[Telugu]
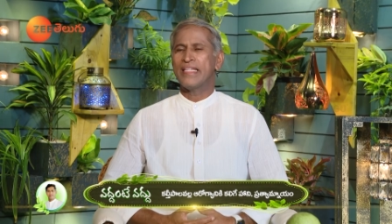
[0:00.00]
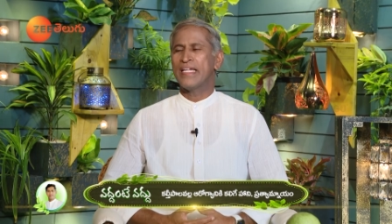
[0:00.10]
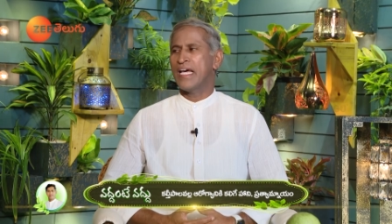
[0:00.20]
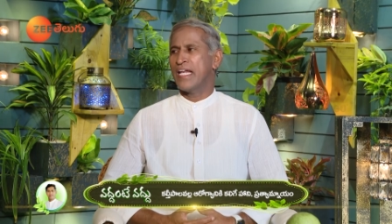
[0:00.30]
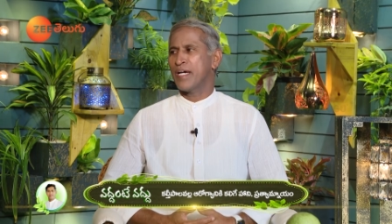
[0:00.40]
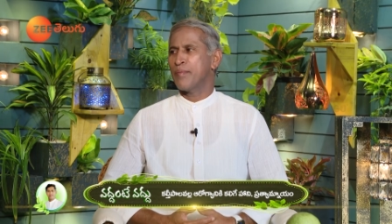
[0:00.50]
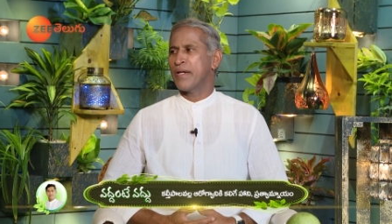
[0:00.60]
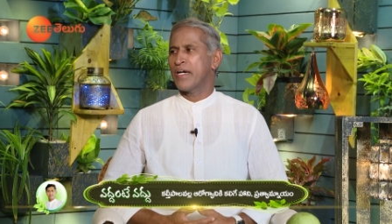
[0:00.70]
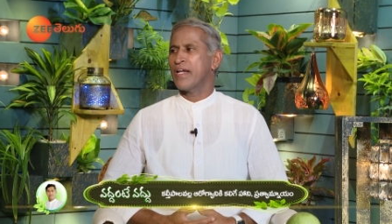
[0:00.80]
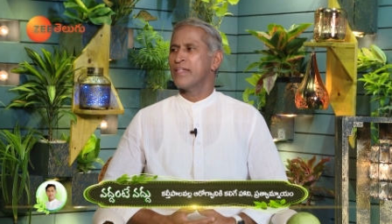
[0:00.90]
అయితే నాలుగు లెక్క
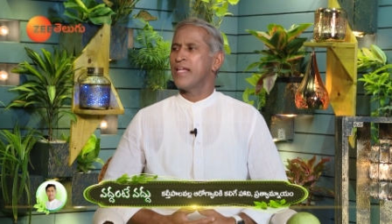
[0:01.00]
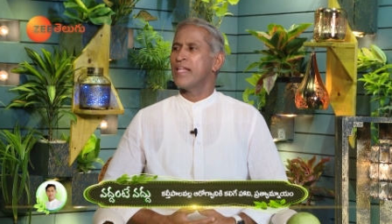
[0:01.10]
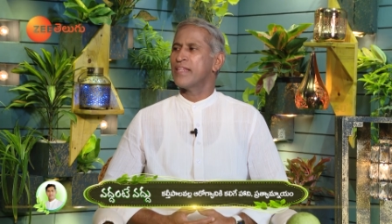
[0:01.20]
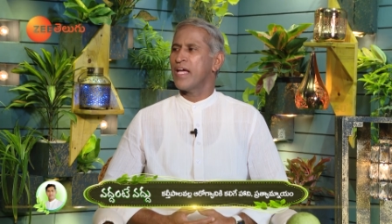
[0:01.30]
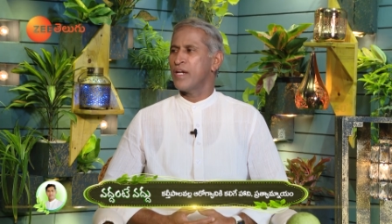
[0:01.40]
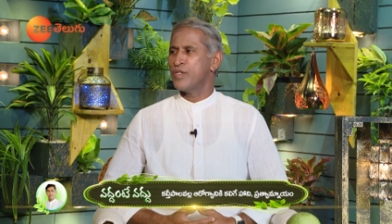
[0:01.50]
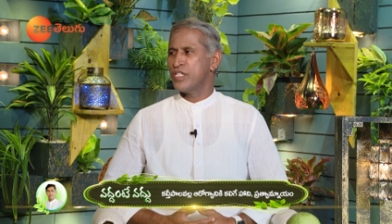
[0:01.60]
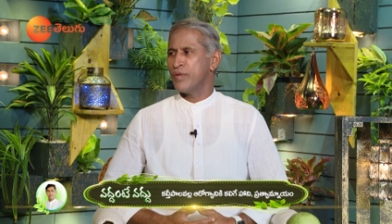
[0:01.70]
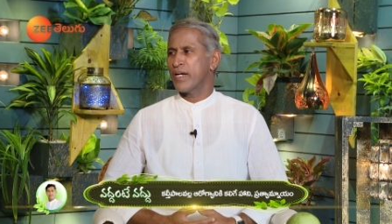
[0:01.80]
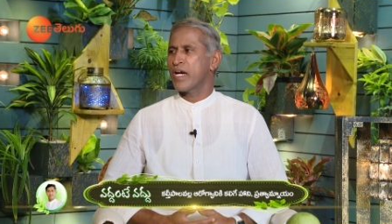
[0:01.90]
ప్రకారం దంతాలు
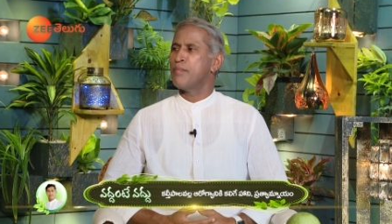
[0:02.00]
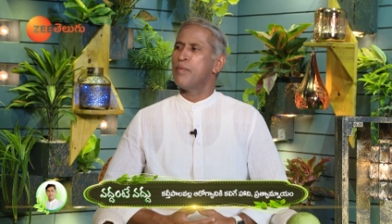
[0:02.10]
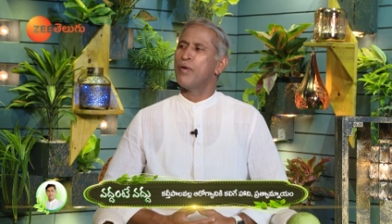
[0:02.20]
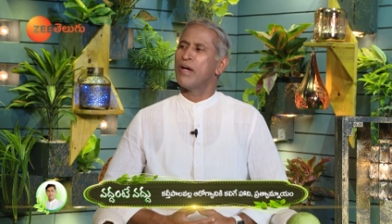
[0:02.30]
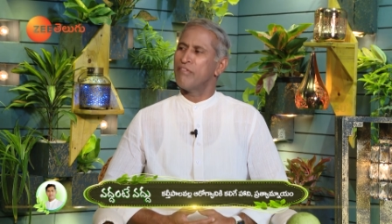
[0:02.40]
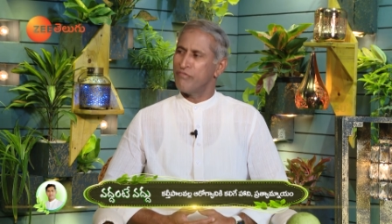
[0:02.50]
వచ్చే వరకు అమ్మ పాలు